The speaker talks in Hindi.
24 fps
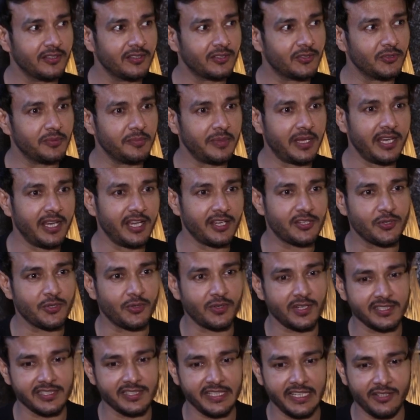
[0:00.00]
तो मैंने एक
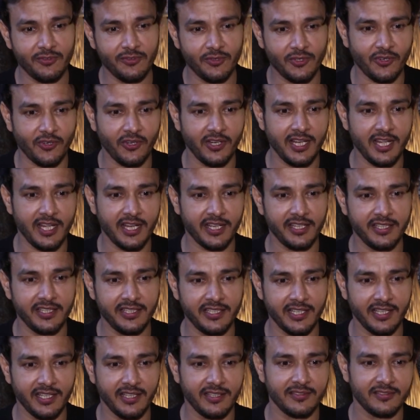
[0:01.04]
छोटा सा एक वो टॉय ला के
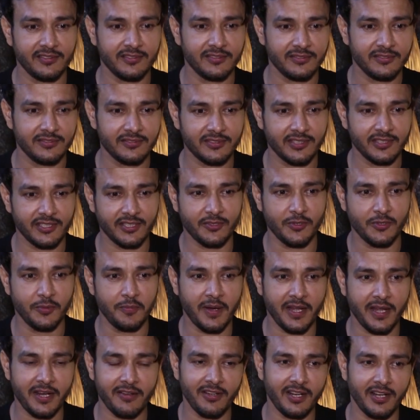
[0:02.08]
दिया एक
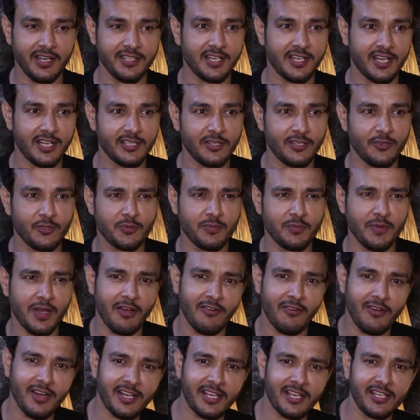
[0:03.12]
गुब्बारे वाला जा रहा था उसमें
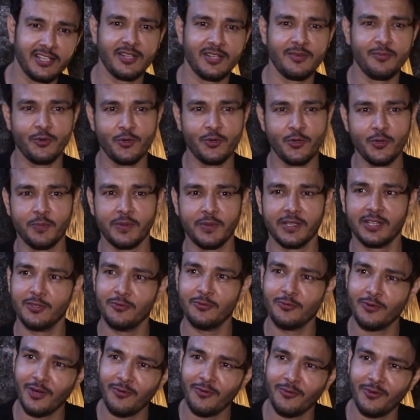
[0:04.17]
हवा के अंदर मोटू
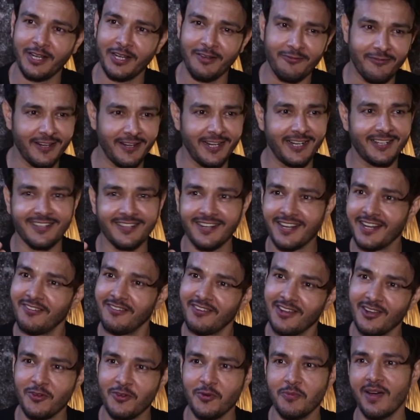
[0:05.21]
पतलू का वो इन्फ्लेट करने
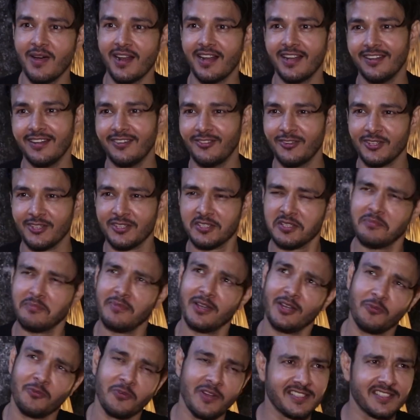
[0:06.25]
वाला गुब्बारा हो रहा था
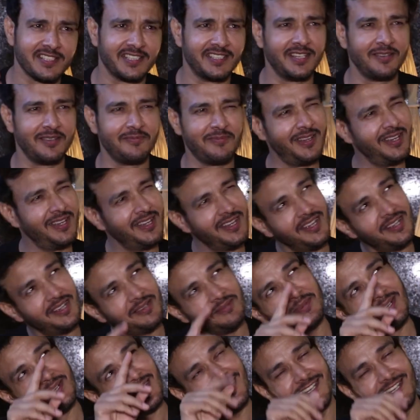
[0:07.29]
मैं रुका सिग्नल पे
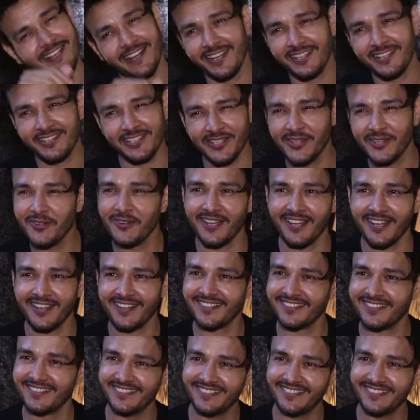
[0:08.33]
मैंने कहा यार एक दे दो यार